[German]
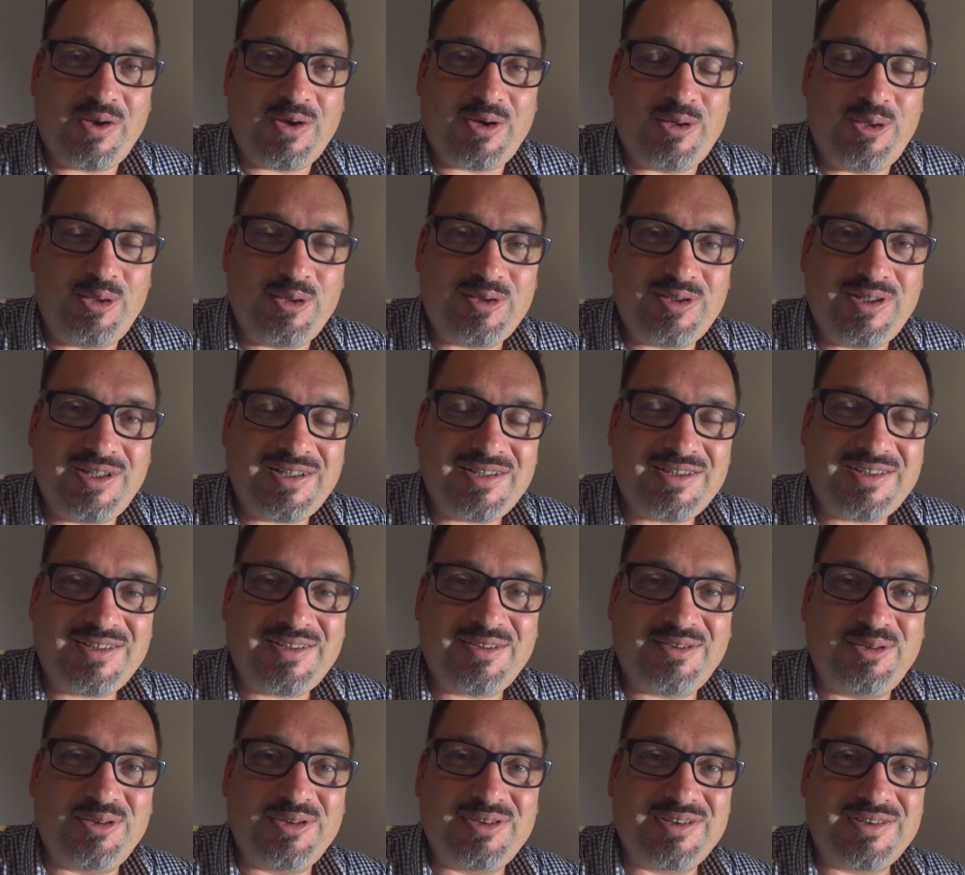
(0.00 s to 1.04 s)

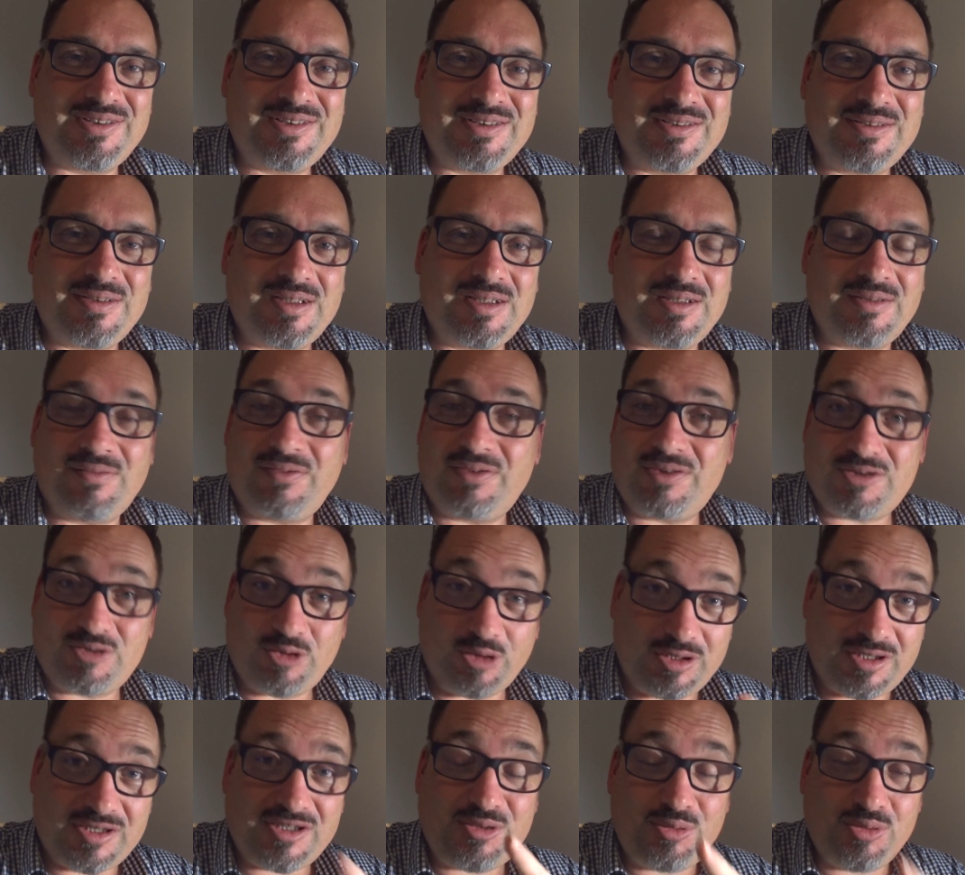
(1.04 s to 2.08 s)
glücklich und
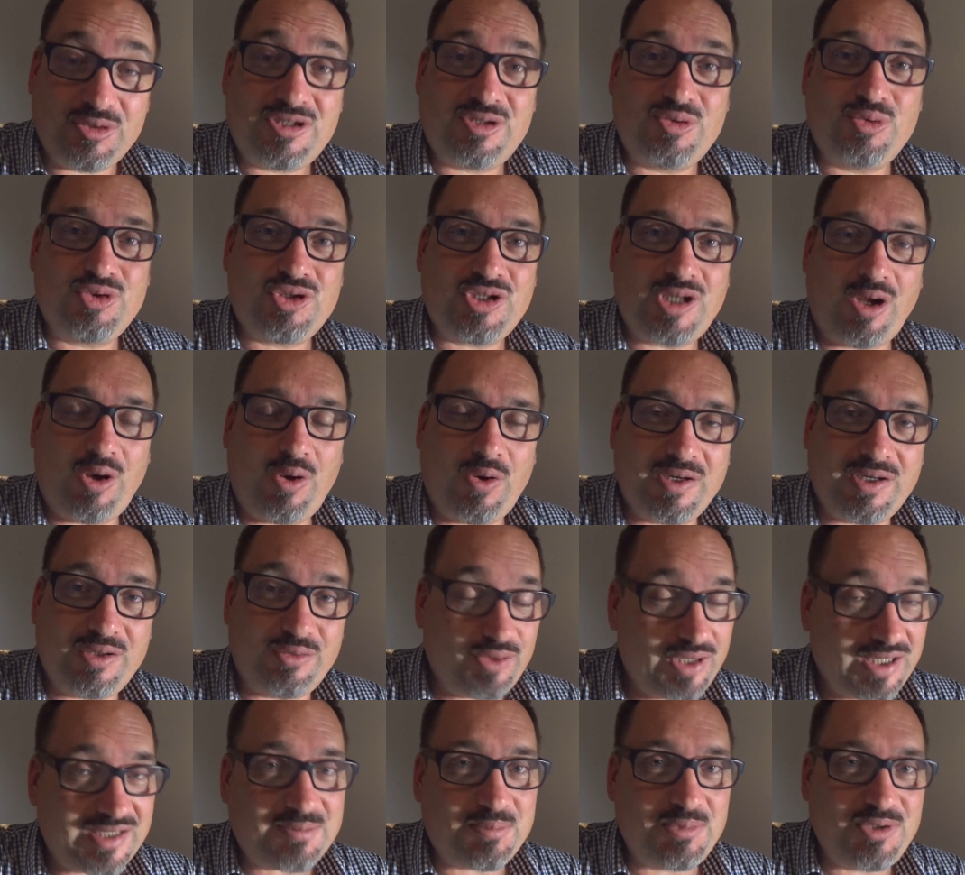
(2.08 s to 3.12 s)
Solltest du zuschauen und
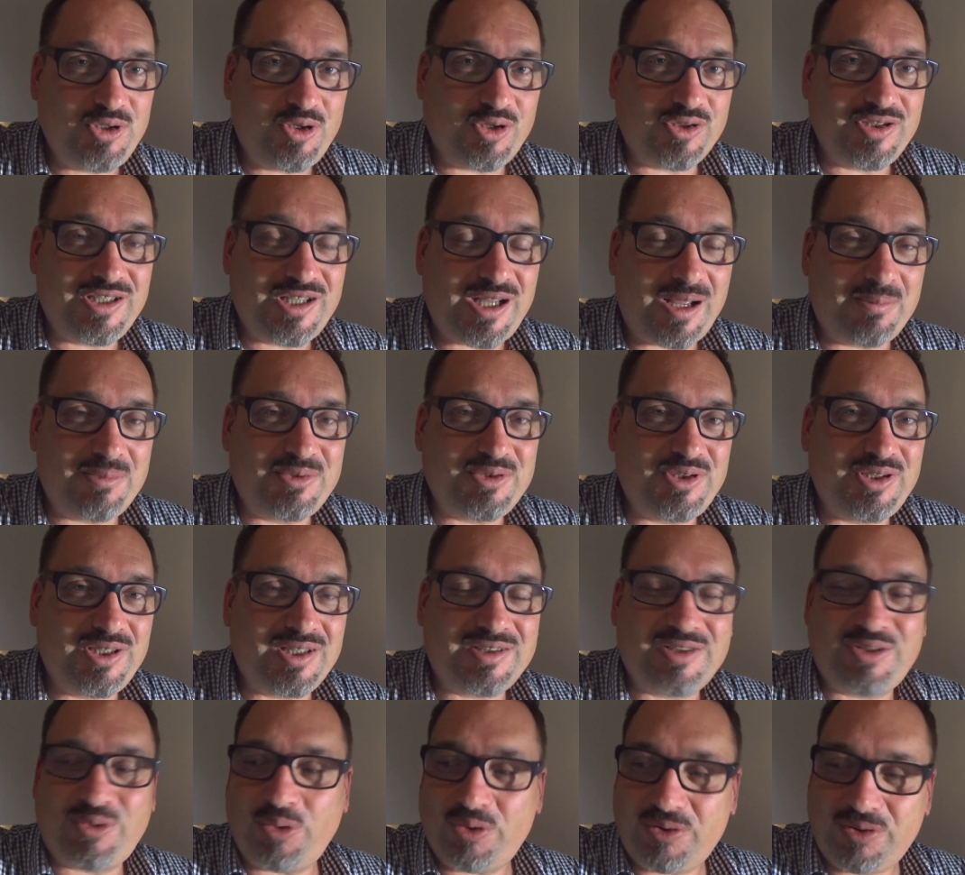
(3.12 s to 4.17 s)
hast mich noch nicht
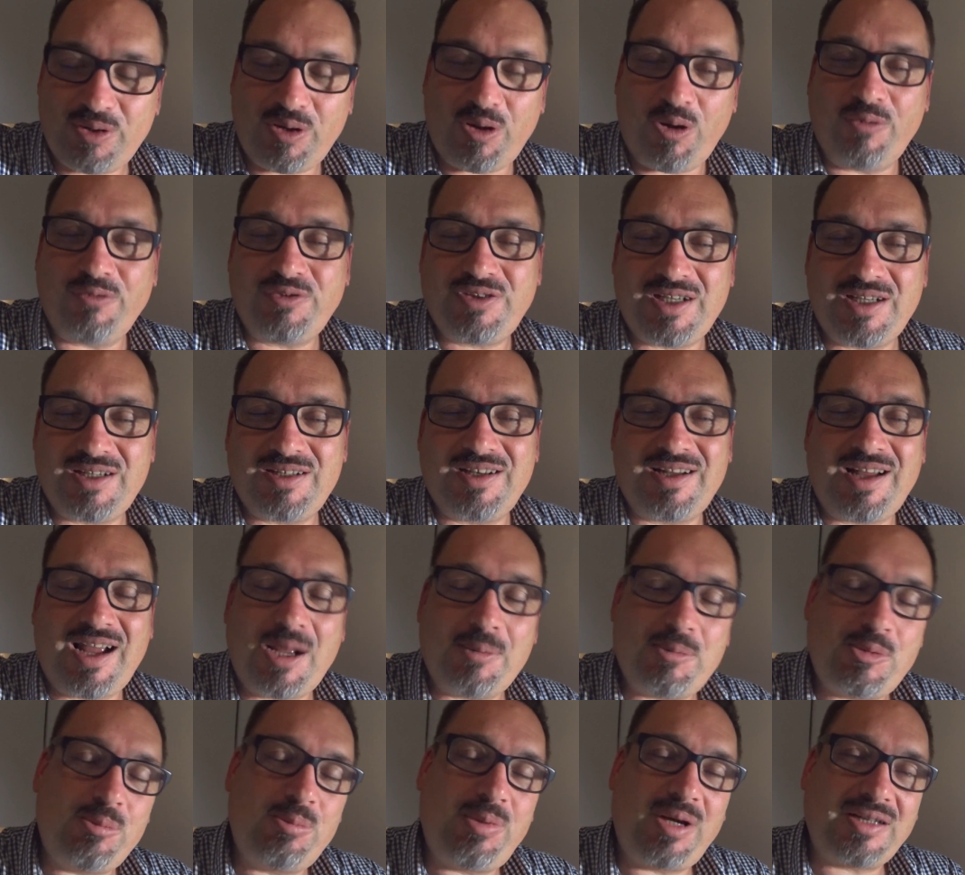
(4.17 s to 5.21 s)
abonniert, drück doch auf den
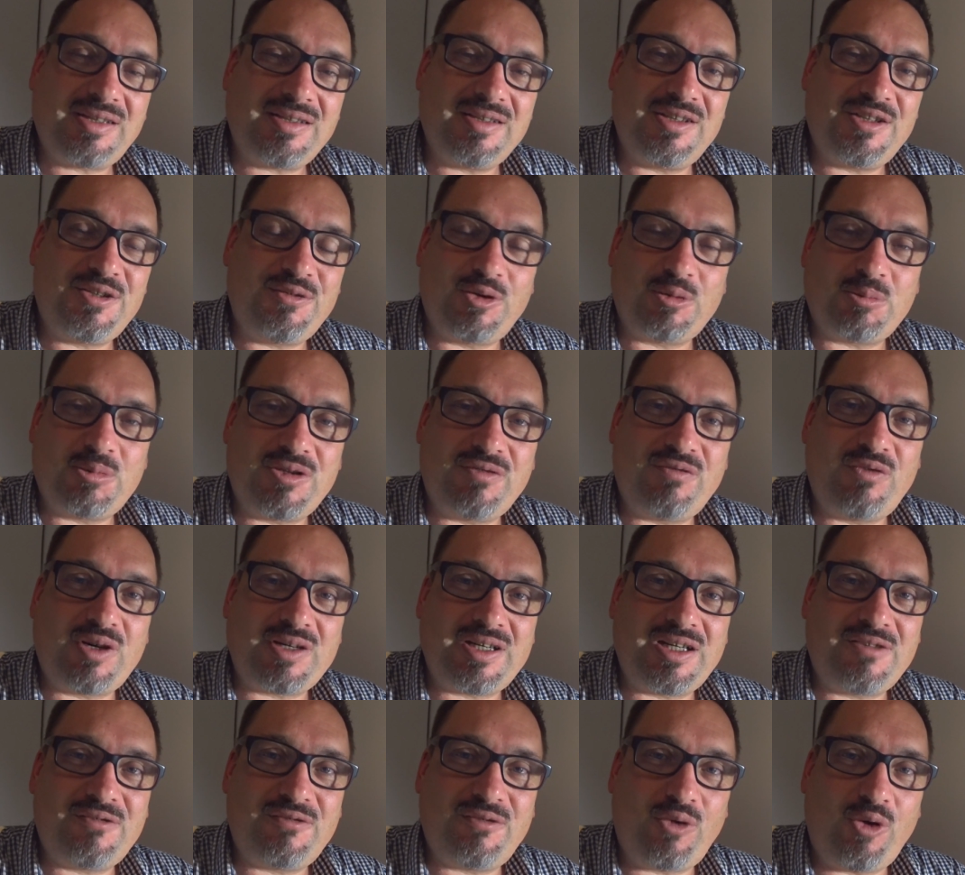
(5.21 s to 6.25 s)
Abo-Button. Ich würde mich
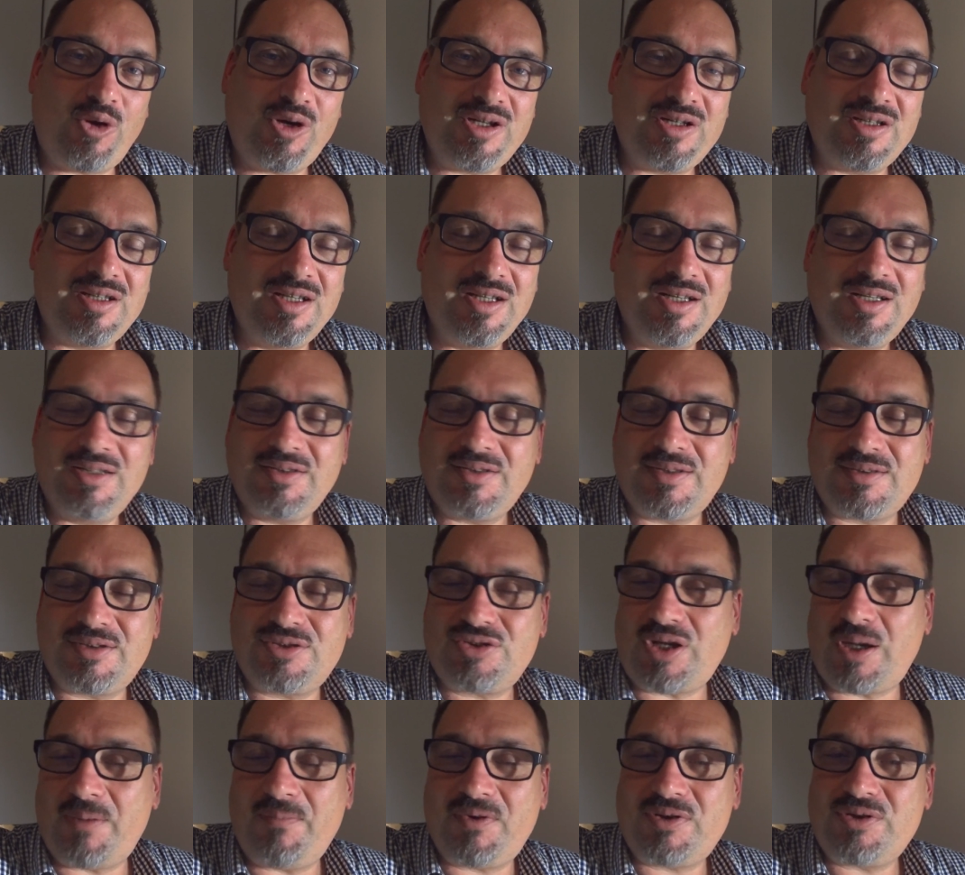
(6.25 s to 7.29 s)
wirklich freuen. Das
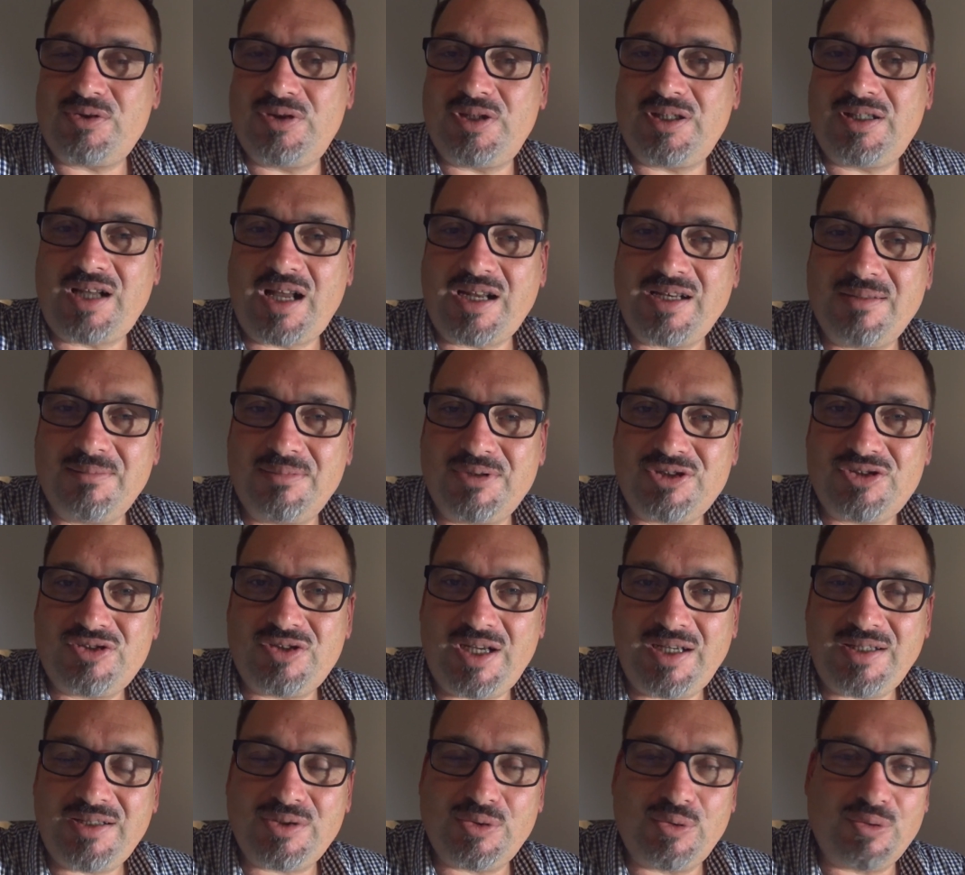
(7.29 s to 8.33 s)
ist einfach so eine kleine
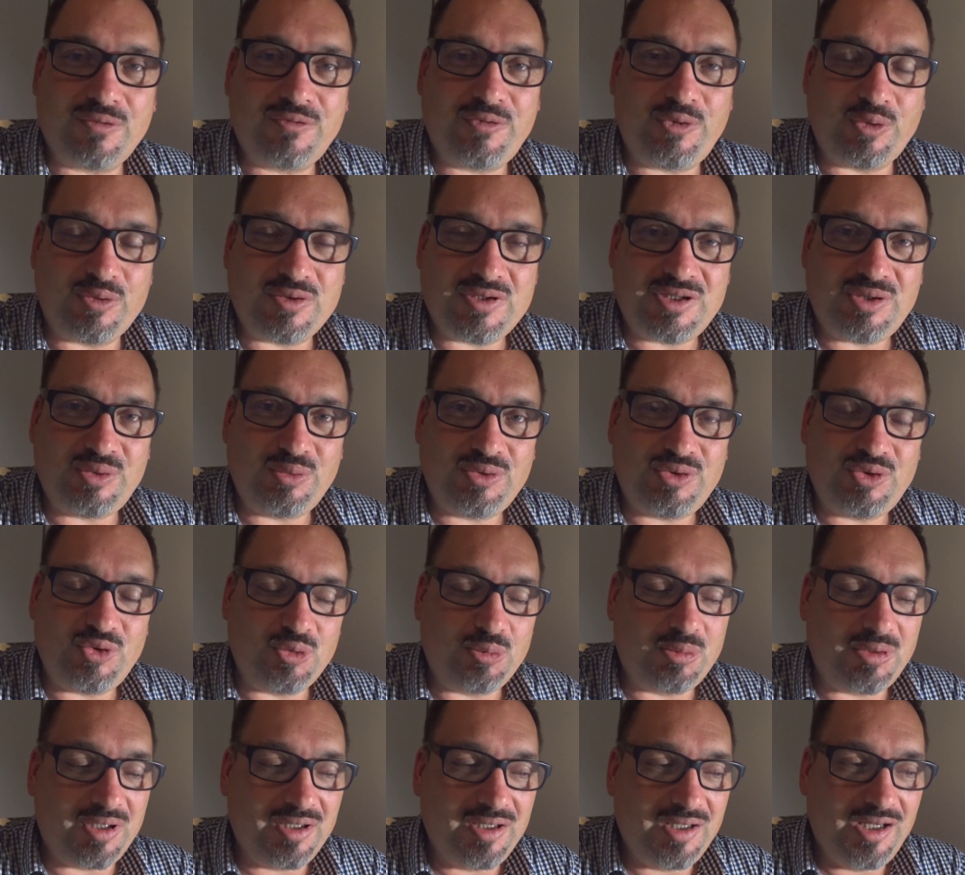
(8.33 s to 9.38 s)
Bestätigung für uns
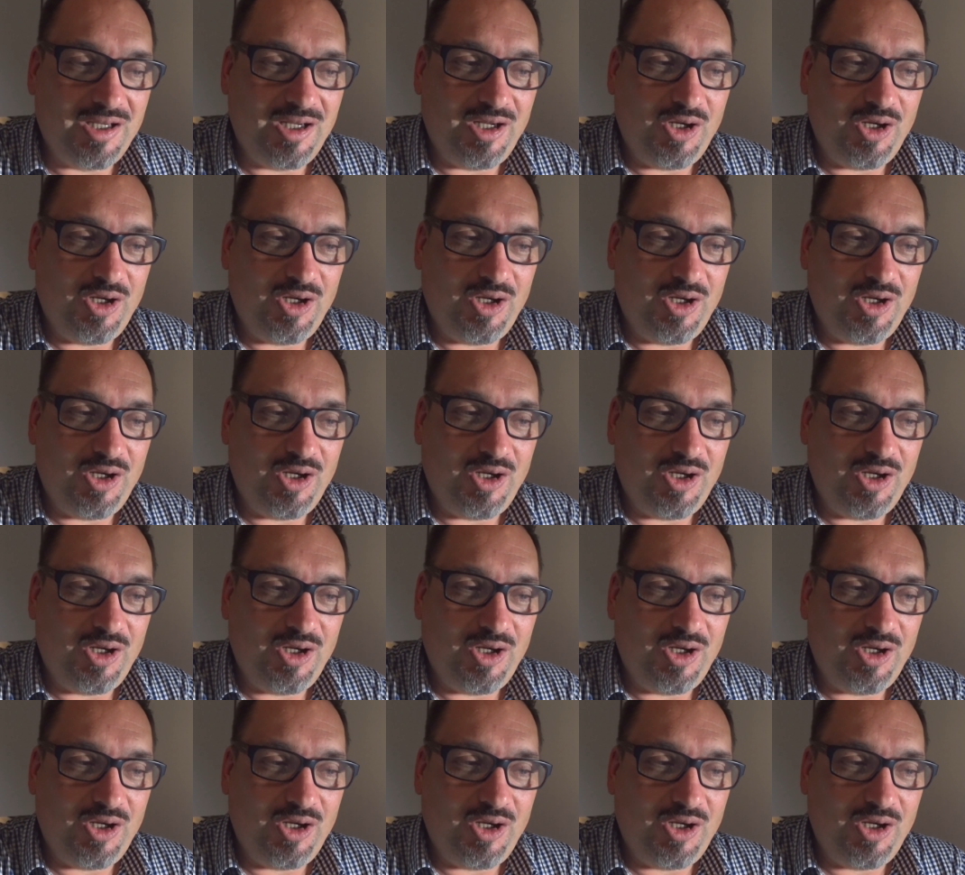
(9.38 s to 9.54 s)
YouTuber,